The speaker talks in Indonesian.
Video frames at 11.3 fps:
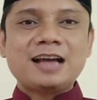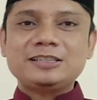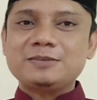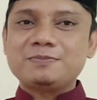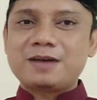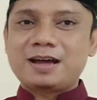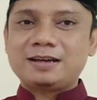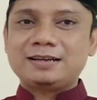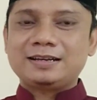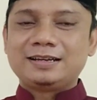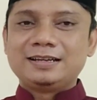Hang
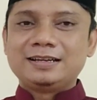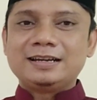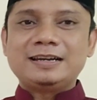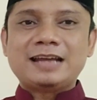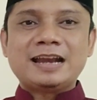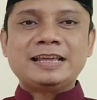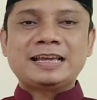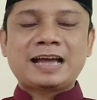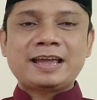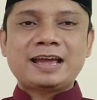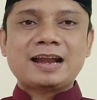Jebak, dan
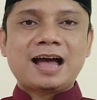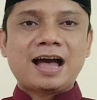Hikayat